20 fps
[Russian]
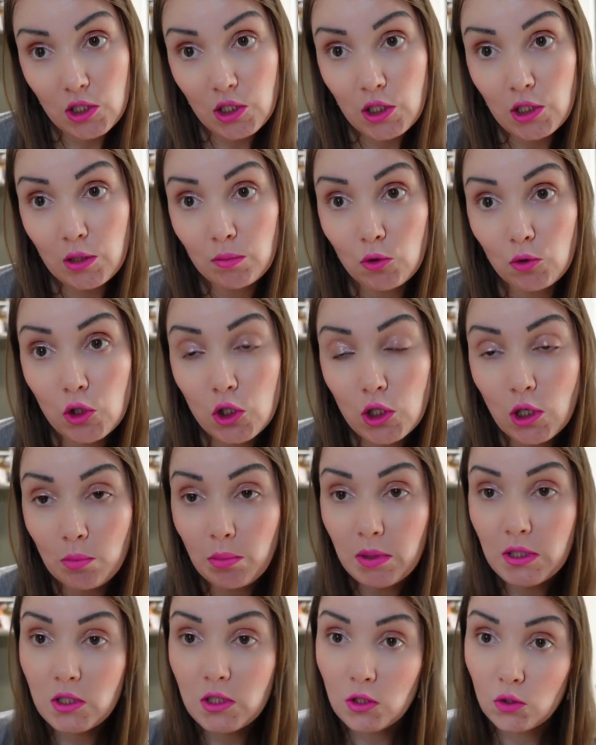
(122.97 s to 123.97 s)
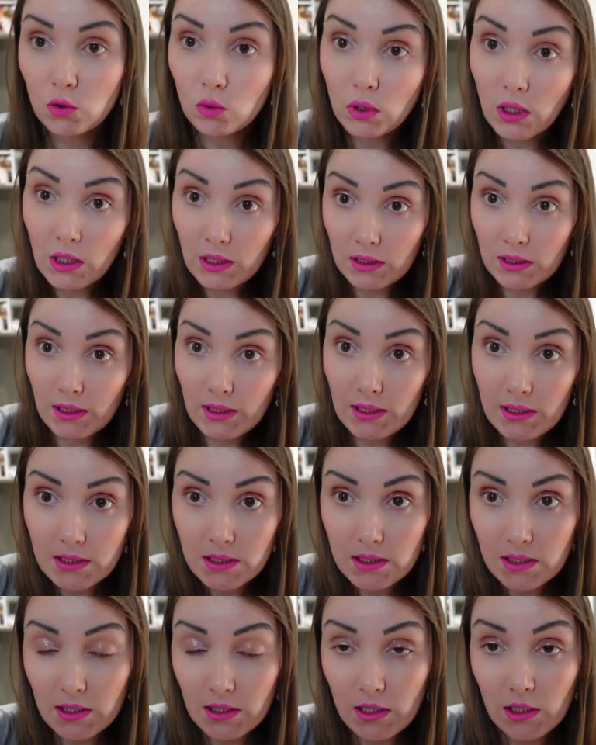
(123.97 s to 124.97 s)
же, немножко потянула
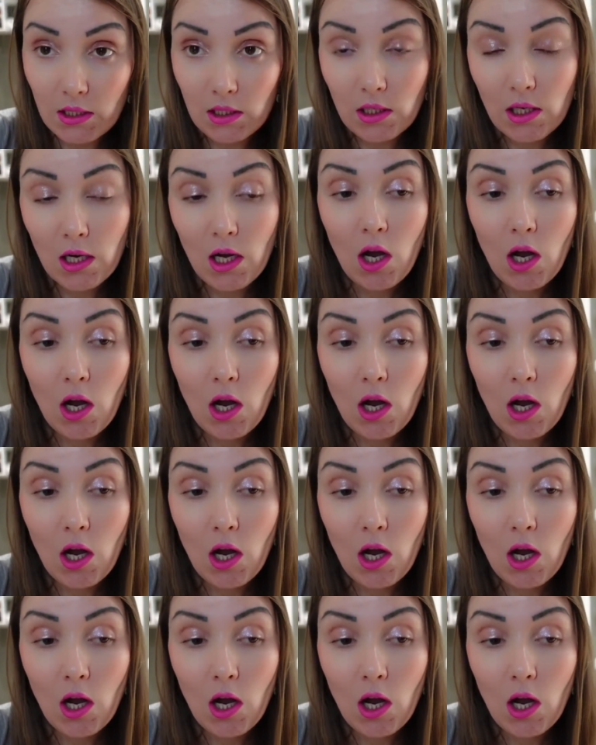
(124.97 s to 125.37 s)
английский.